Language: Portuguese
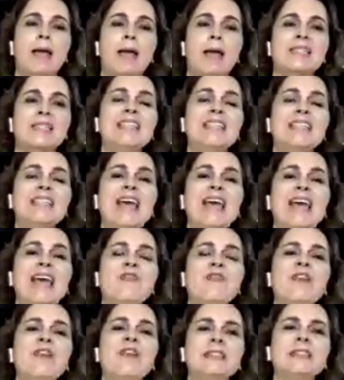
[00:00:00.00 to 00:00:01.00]

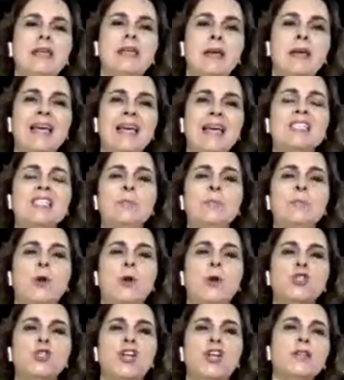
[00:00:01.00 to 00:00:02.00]
para é, se
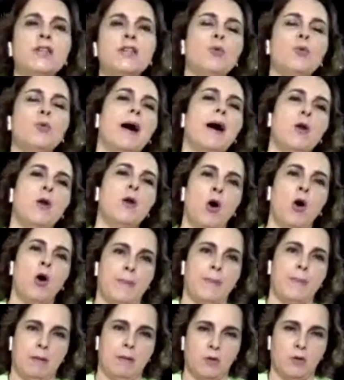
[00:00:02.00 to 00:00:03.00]
defender esse
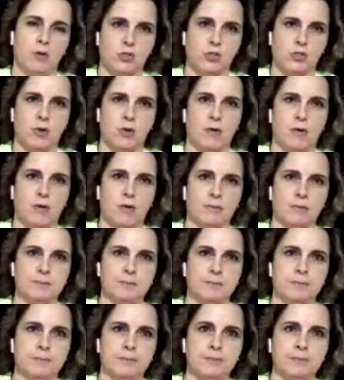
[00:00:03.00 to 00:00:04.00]
projeto maior
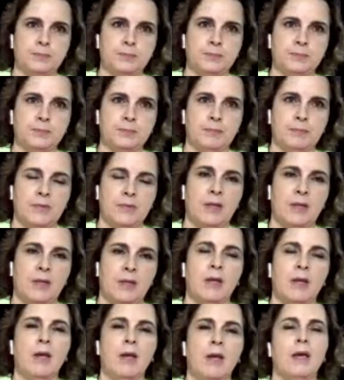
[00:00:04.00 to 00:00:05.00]
para Mossoró.
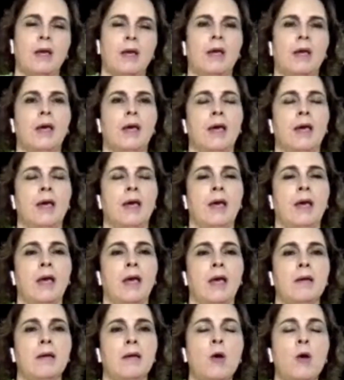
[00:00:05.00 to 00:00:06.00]

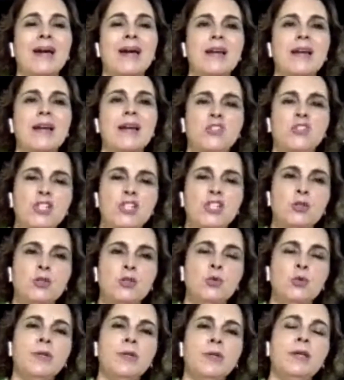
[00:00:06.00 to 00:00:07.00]
É, eu
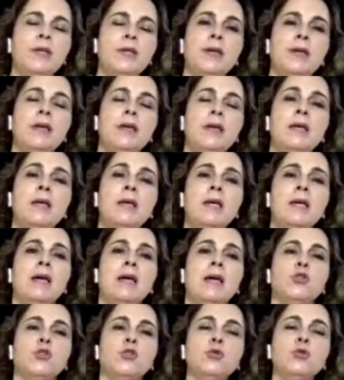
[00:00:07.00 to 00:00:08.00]
acredito
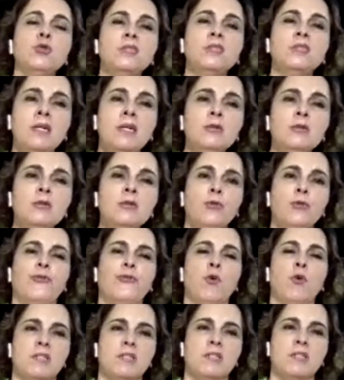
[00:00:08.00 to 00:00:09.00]
que,
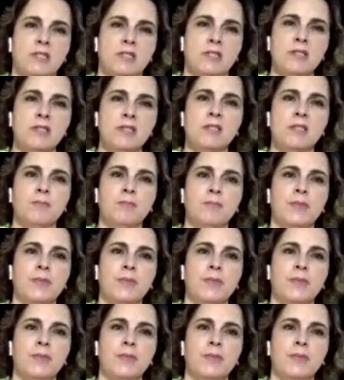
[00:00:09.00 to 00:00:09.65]
juntando forças,